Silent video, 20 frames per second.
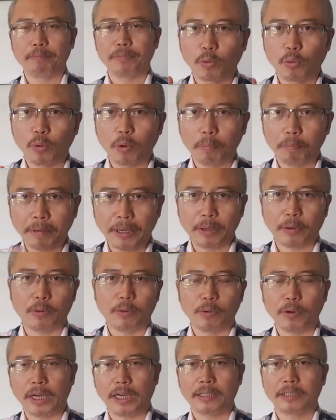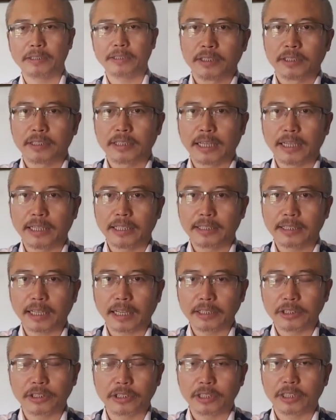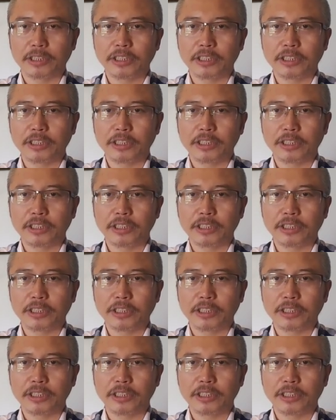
郭贝鸿啊，在当时